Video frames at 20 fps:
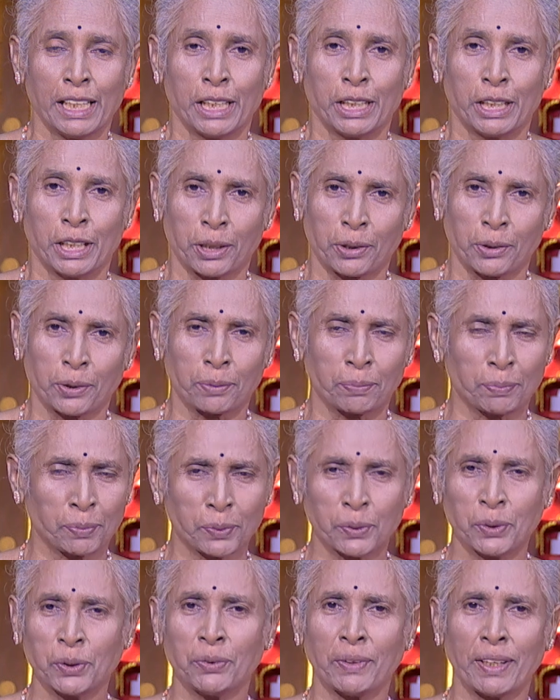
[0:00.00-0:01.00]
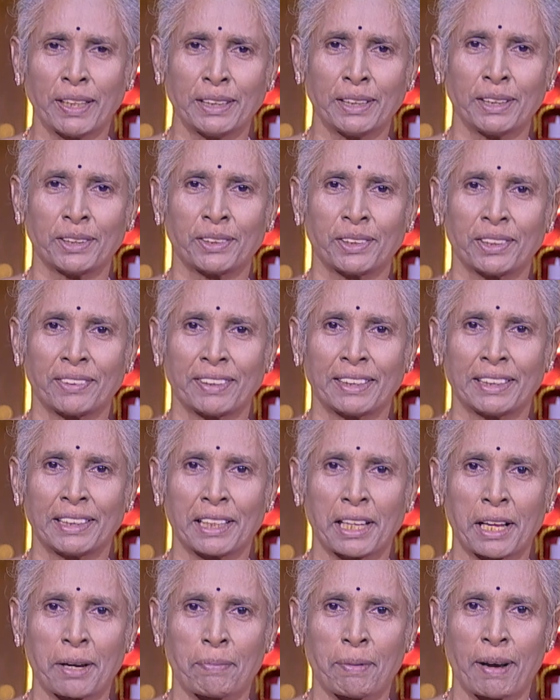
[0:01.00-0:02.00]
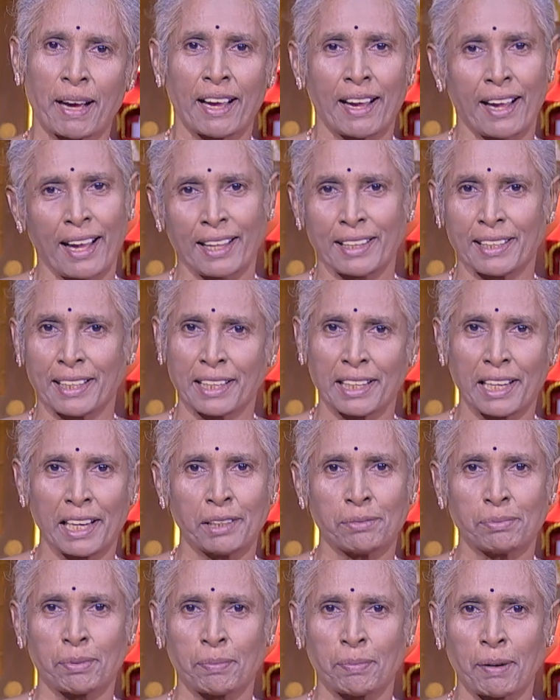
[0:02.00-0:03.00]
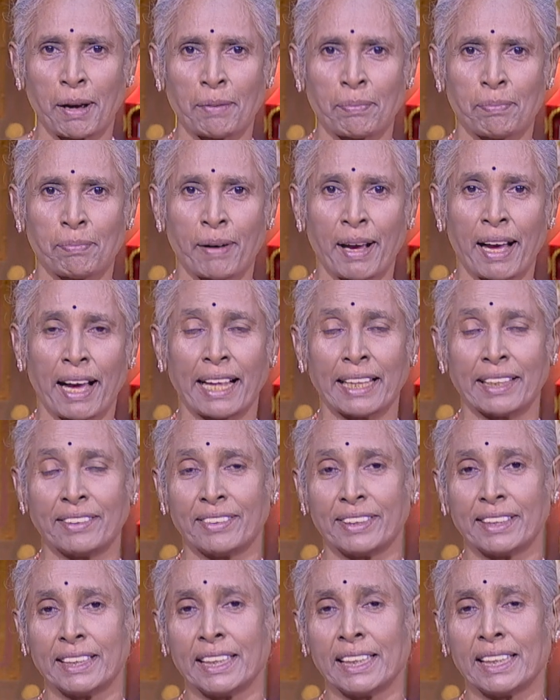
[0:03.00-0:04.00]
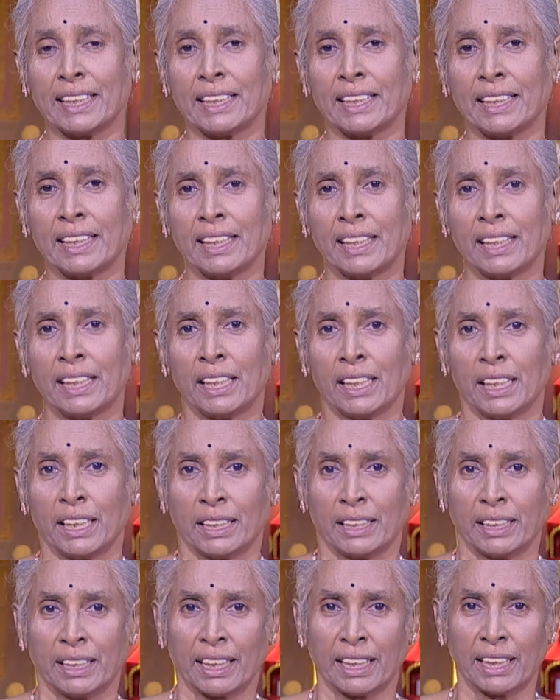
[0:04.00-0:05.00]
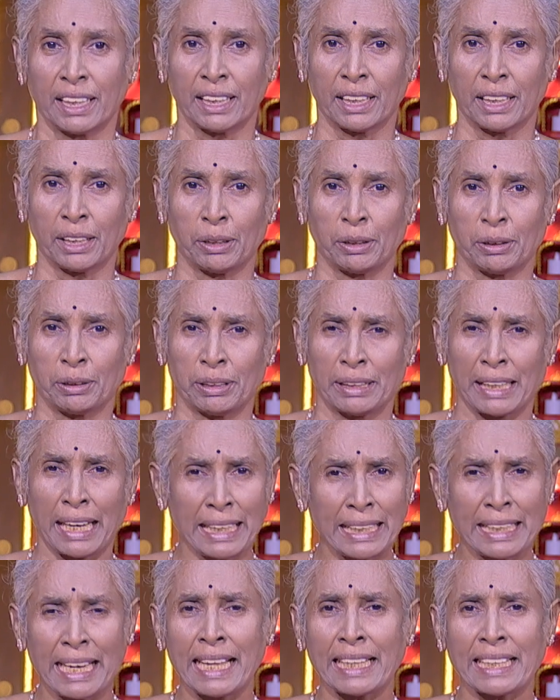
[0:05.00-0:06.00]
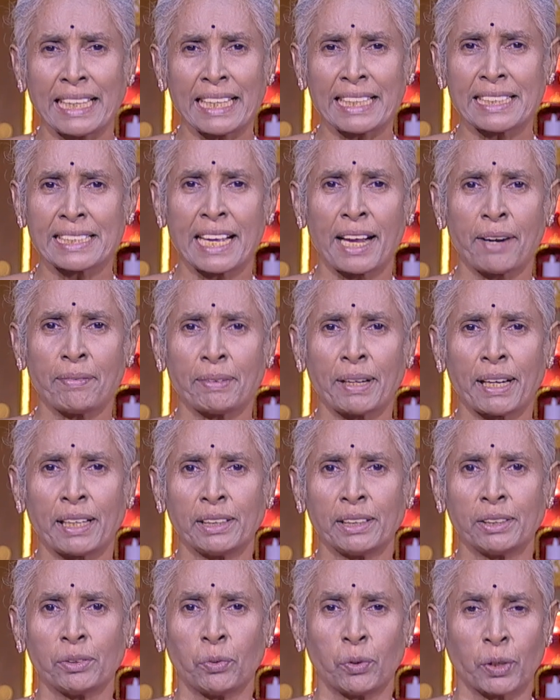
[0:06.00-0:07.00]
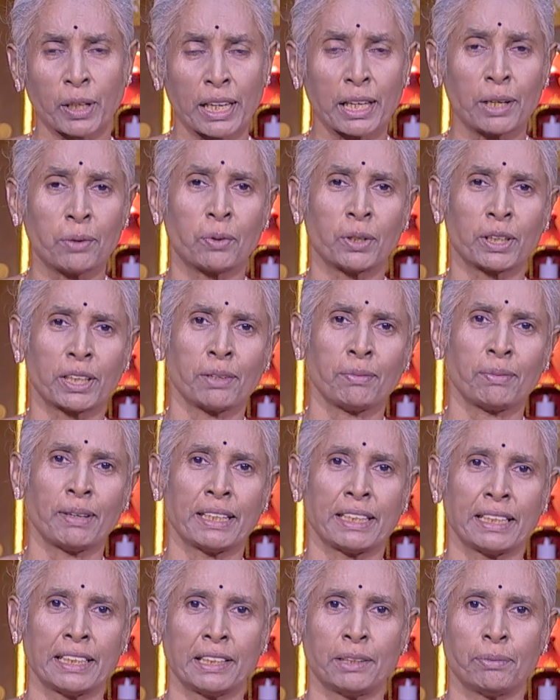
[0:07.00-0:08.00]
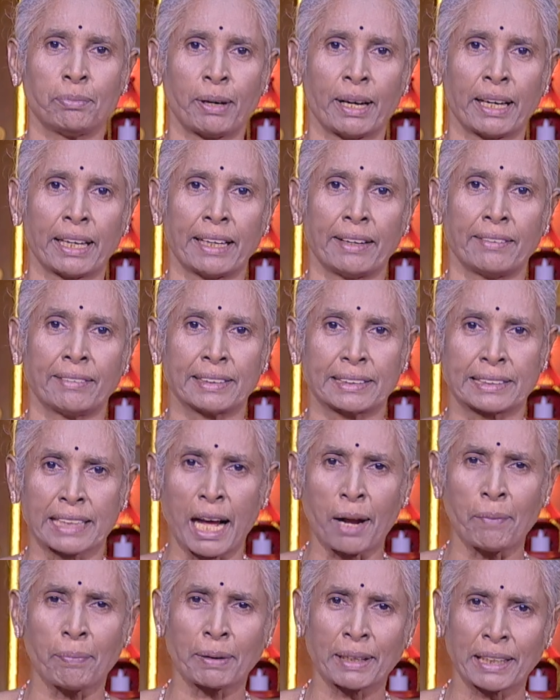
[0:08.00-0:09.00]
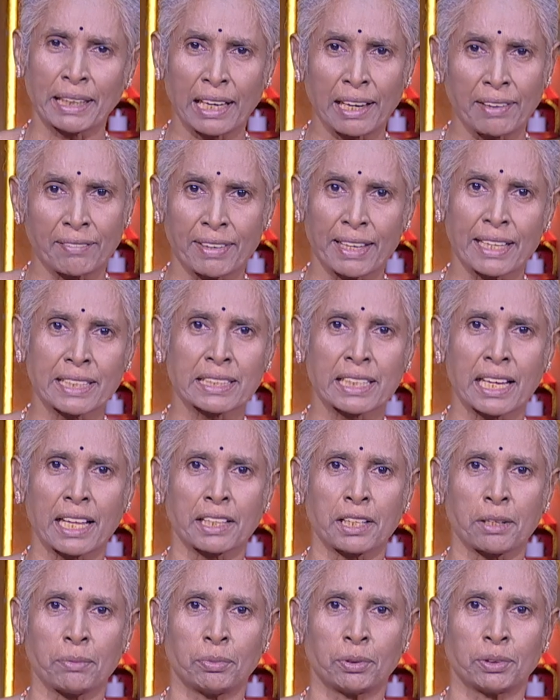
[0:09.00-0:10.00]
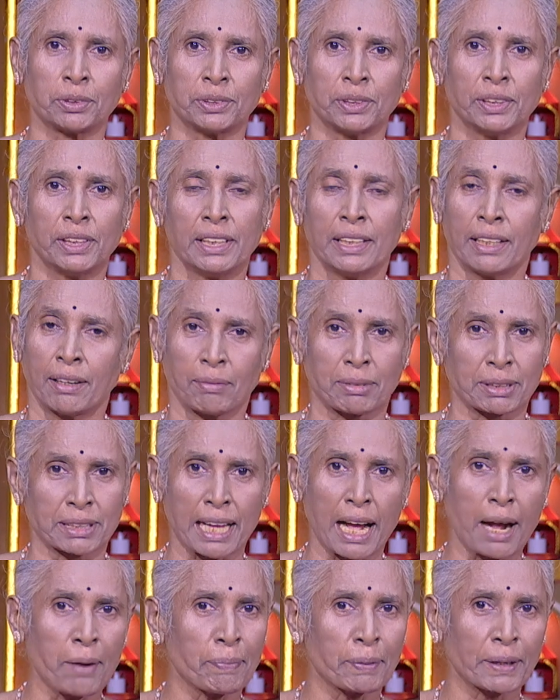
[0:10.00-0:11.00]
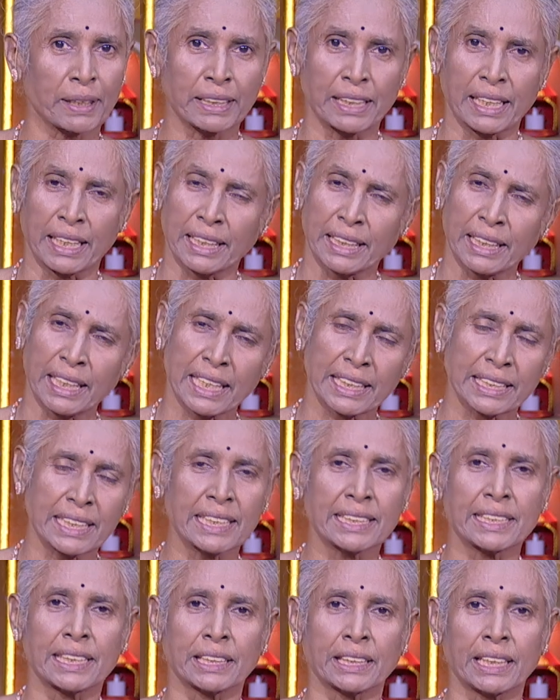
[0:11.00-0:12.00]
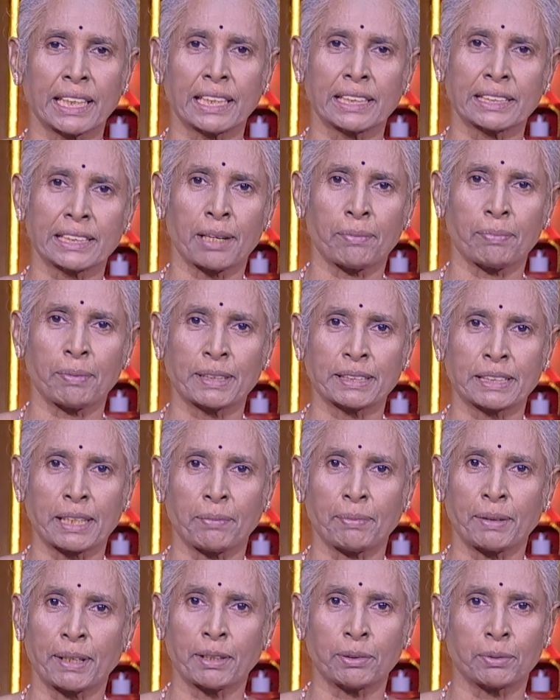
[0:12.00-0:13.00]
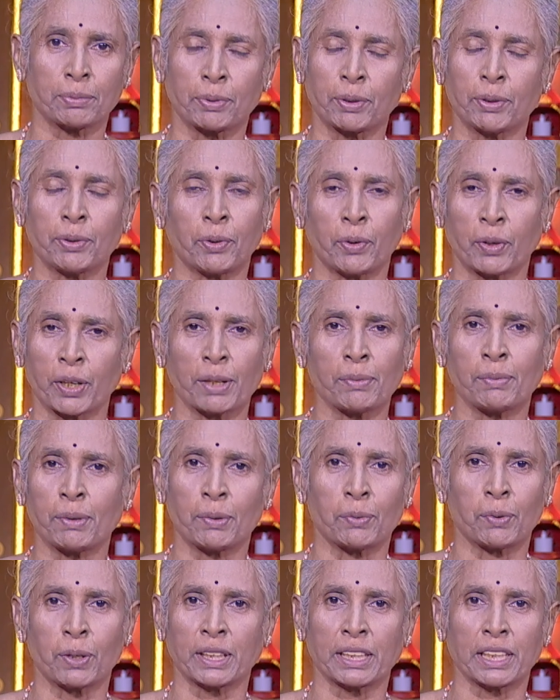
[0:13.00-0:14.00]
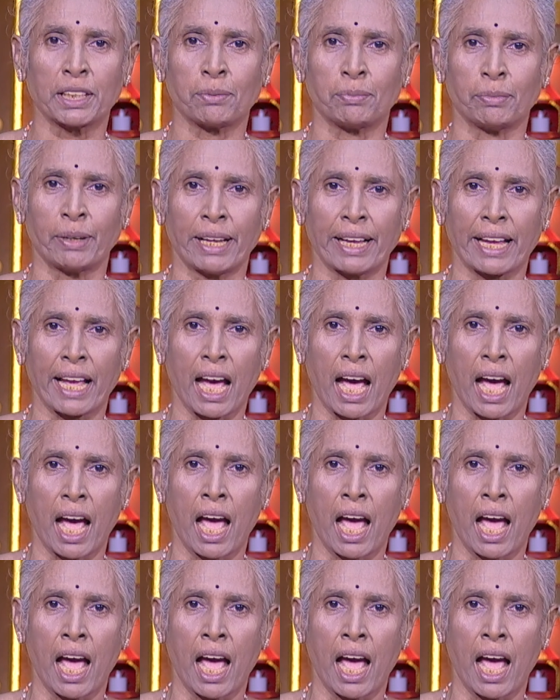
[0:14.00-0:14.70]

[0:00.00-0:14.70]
இன்றைக்கி ஒரு புது வைத்தியத்தோடு வந்திருக்கேப்பா அது என்னன்னு இப்போ பார்ப்போமா அது வந்து இந்த என்னன்னே சாப்பிட்டாலும் உடலில் ஒட்ட மாட்டேங்குதும்பாங்க அவங்க சாப்பிட்றதெல்லாம் வேஸ்ட்டாக தான் போகும் நம்ம சாப்பிட்றது என்னதான் சத்தான சாப்பாடு சாப்பிட்டாலும் அது போய் உடம்புல ஒட்டணும் இல்லையா